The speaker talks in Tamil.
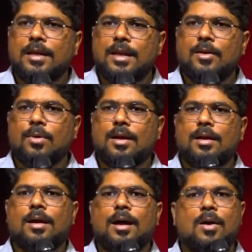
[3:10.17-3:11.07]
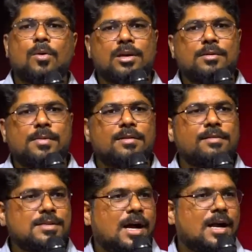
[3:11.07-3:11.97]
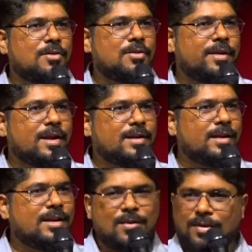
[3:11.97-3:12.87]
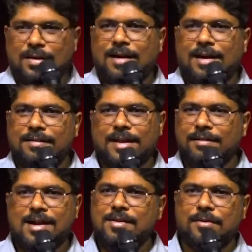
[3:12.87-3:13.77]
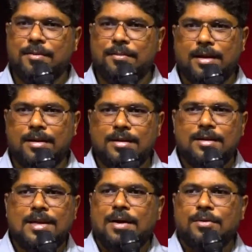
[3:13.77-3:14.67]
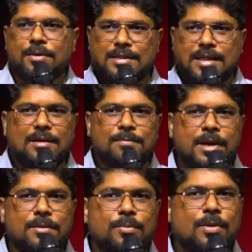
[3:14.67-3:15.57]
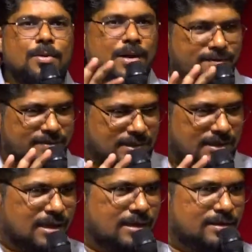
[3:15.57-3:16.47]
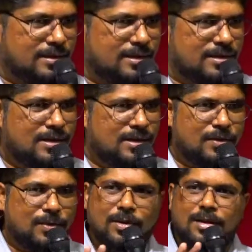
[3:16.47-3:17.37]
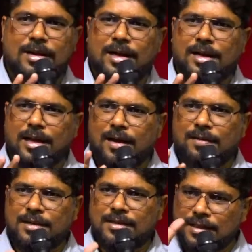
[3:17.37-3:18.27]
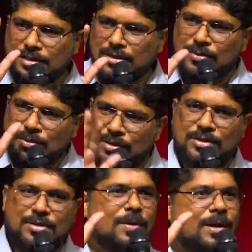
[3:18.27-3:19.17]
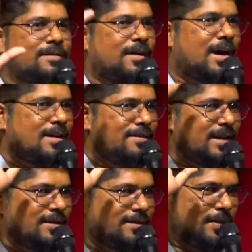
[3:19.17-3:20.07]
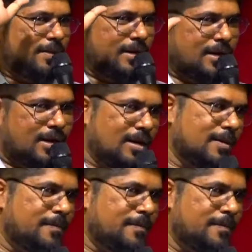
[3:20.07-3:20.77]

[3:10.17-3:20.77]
இல்லை உங்களை ஆலோட்டி மாதிரி வச்சு ஆண்டவர் விரட்டிட்டுலாம் உங்களை வாழ வைக்க ஆண்டவர் விரும்பல அவர் ஒரு தகப்பனை போல் உங்களை விசாரித்து உங்களுக்காக யாவையும் செஞ்சு கொடுத்து உங்களை வாழ வைக்க விரும்புகிறா